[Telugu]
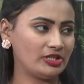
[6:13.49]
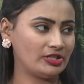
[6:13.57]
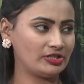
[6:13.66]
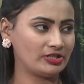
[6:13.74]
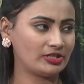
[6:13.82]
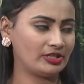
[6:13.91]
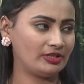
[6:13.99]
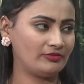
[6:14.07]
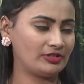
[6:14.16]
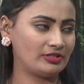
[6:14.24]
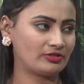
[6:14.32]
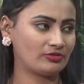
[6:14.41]
చేంజెస్
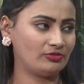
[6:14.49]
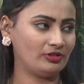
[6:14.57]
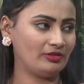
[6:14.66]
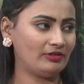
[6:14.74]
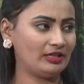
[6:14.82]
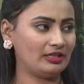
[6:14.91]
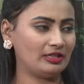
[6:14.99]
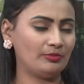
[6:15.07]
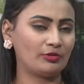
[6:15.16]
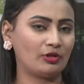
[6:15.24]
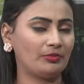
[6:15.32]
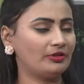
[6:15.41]
అనేవి చేసుకుంటే వాళ్ళకి
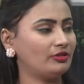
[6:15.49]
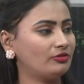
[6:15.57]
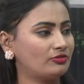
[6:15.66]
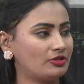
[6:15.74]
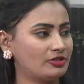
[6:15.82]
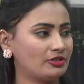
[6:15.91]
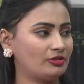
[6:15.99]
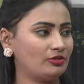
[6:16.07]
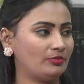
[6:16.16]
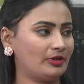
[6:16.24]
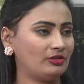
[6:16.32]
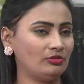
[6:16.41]
ప్రాపర్
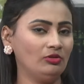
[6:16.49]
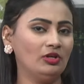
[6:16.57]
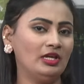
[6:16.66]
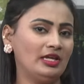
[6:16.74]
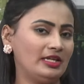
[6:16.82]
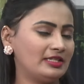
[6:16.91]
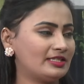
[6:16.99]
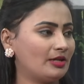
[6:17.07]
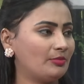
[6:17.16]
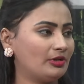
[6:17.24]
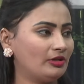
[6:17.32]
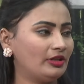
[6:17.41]
న్యూట్రిషన్తో పాటు ఈ
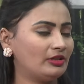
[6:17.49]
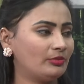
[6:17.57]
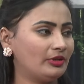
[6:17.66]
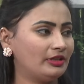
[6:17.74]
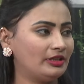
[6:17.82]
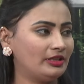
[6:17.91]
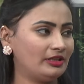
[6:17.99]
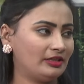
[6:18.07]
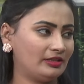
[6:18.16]
సమ్మర్లో ఎటువంటి